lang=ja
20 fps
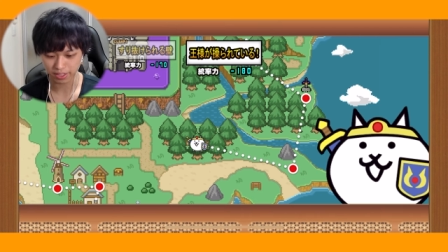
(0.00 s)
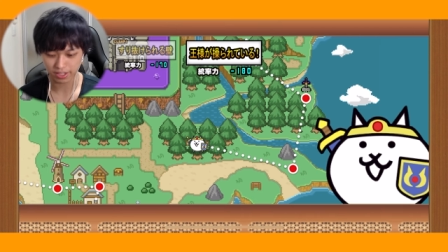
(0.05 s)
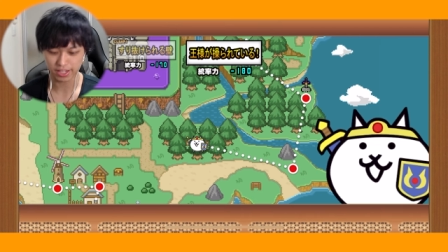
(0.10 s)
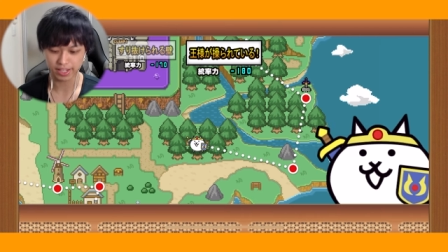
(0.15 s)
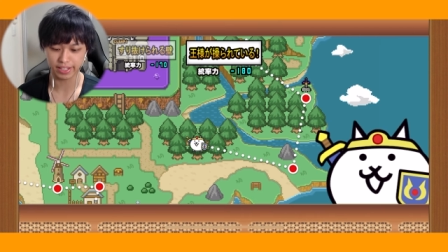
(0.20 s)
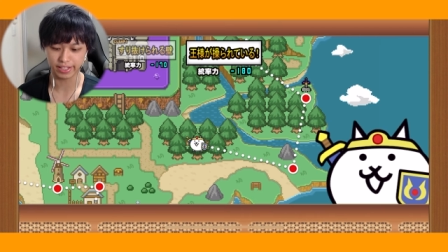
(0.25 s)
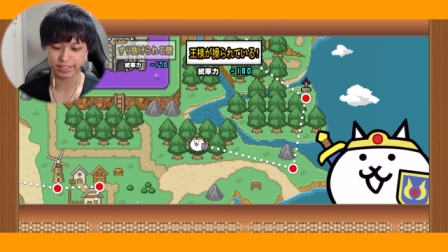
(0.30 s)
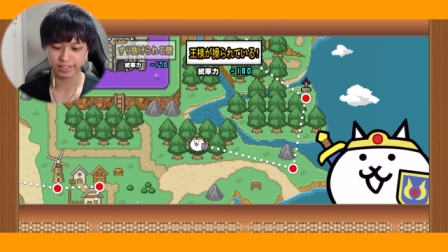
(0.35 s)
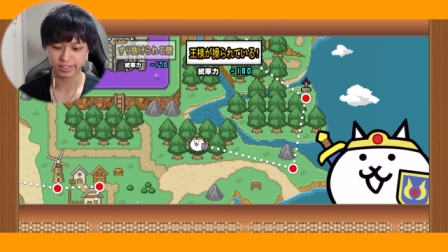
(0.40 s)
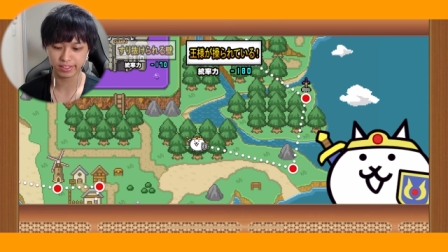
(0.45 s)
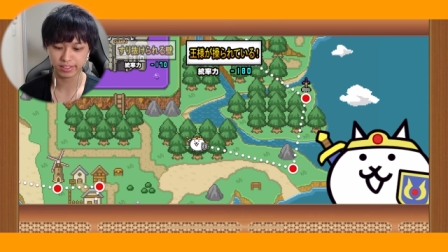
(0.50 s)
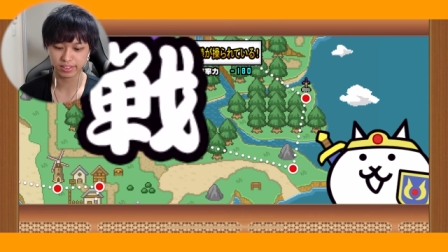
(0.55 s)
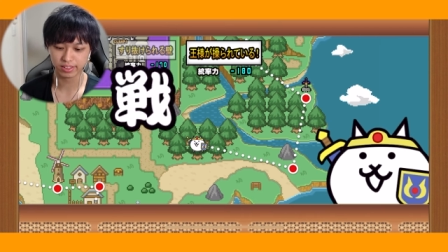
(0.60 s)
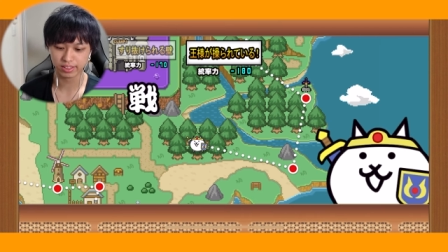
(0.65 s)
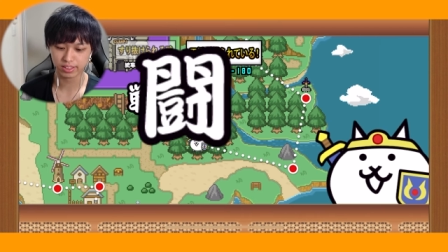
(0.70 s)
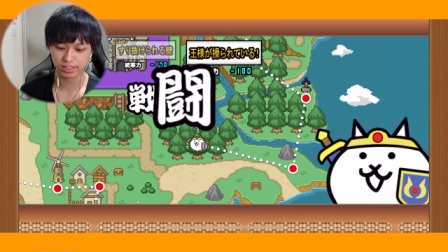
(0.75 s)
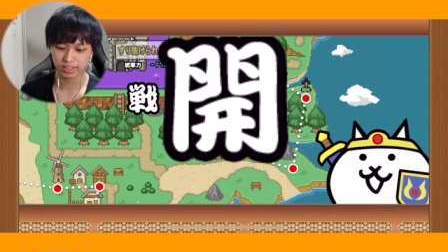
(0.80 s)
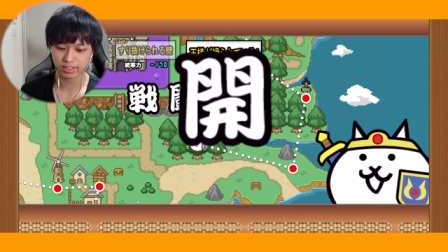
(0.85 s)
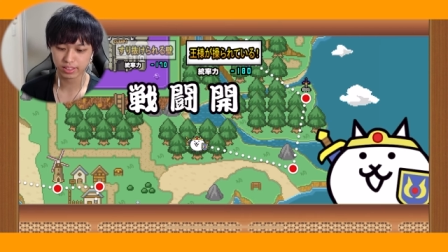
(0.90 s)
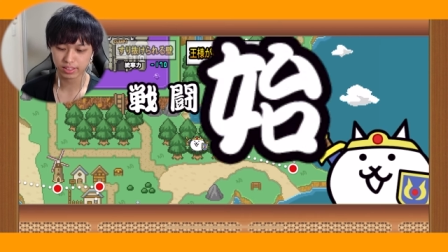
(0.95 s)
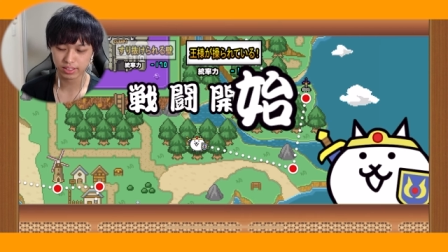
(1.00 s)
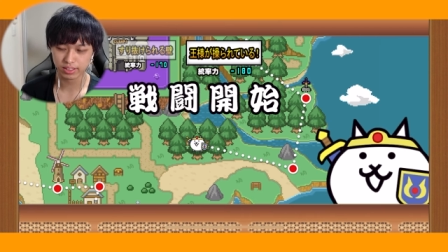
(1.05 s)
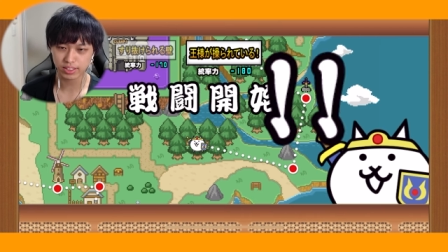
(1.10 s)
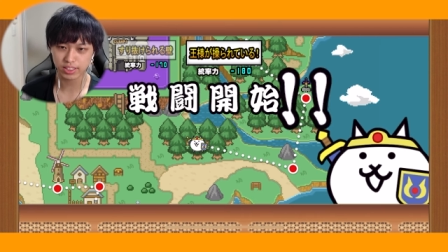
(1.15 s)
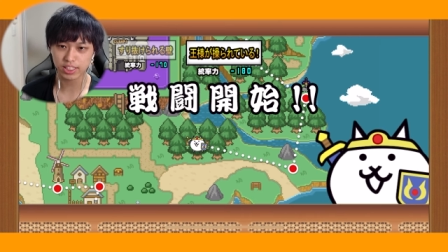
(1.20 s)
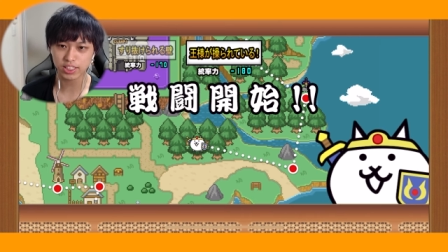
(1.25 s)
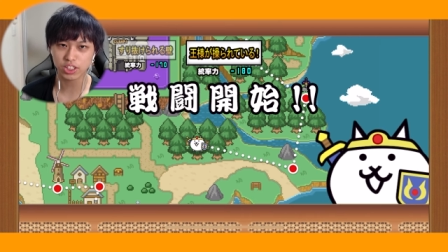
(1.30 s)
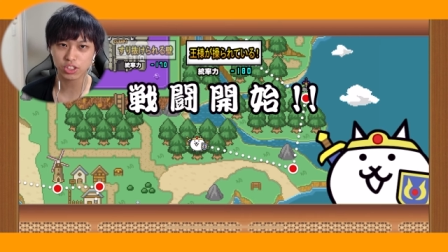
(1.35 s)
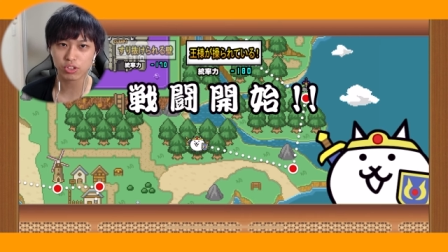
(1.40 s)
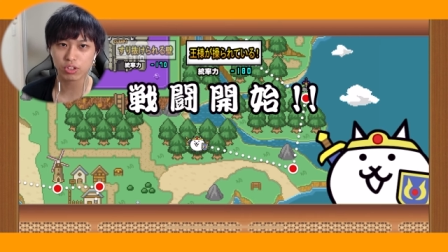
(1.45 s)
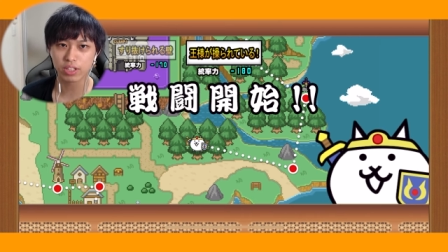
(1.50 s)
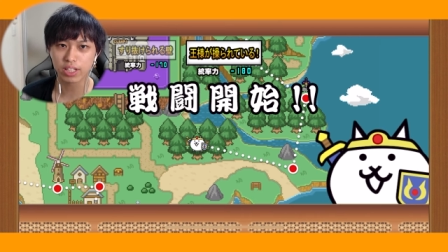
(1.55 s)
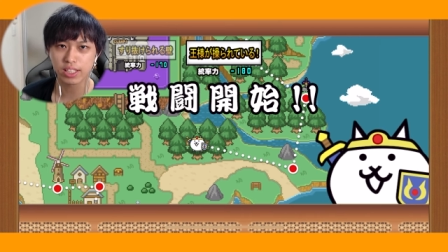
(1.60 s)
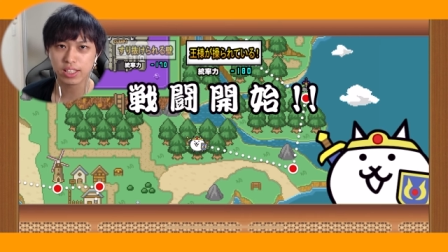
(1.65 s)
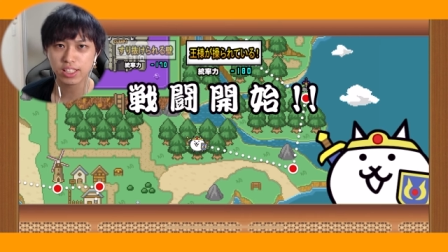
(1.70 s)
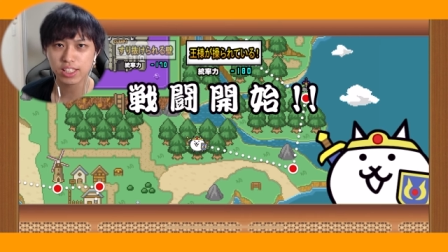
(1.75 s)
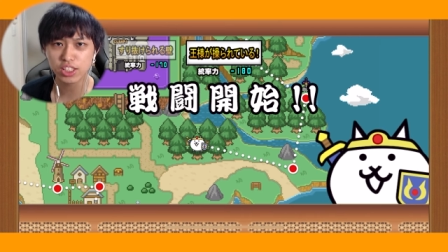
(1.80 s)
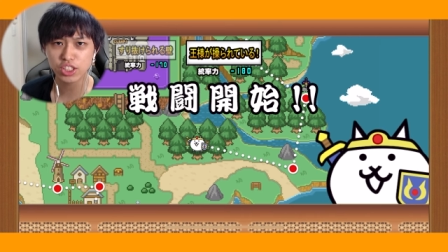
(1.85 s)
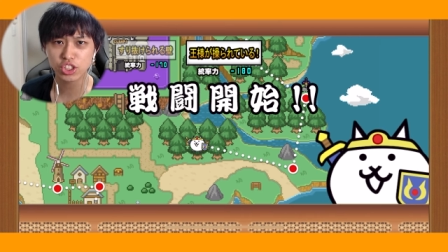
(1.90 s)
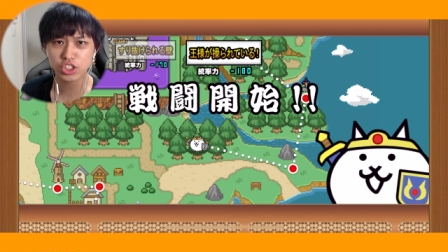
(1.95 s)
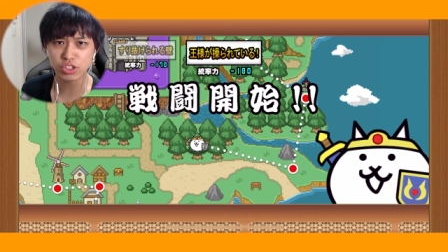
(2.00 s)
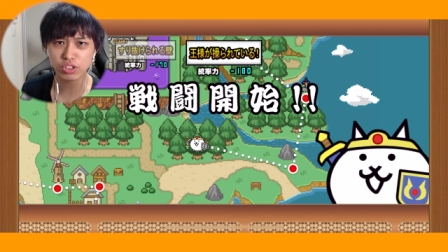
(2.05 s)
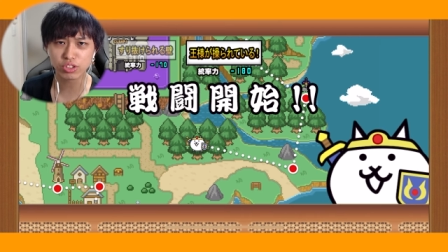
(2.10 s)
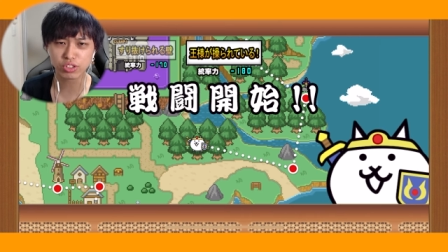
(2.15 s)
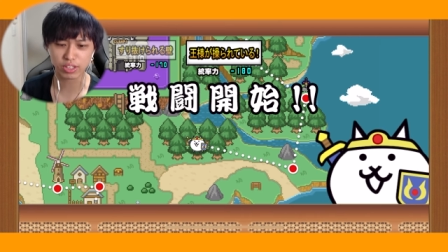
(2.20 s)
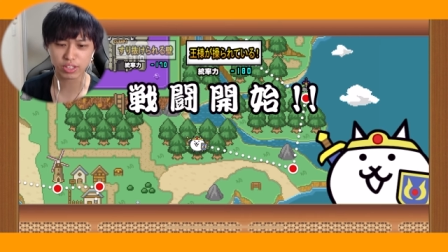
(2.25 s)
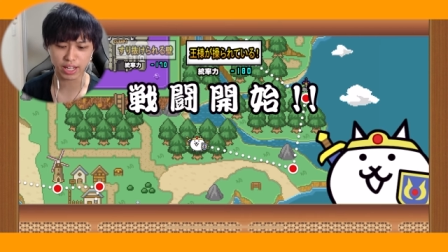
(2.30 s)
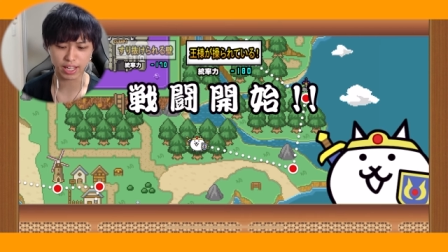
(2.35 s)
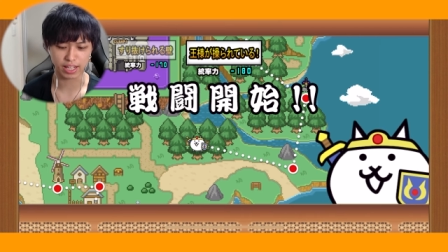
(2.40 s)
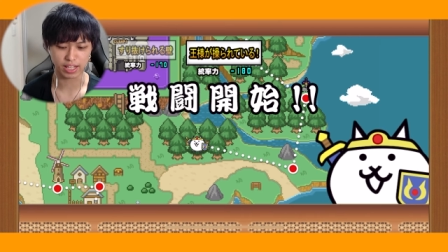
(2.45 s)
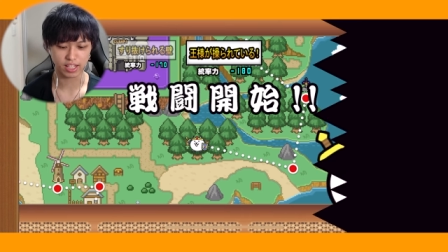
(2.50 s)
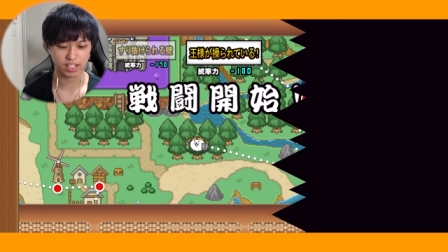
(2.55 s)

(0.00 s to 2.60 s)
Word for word: はい。ステージ合計20ぐらい。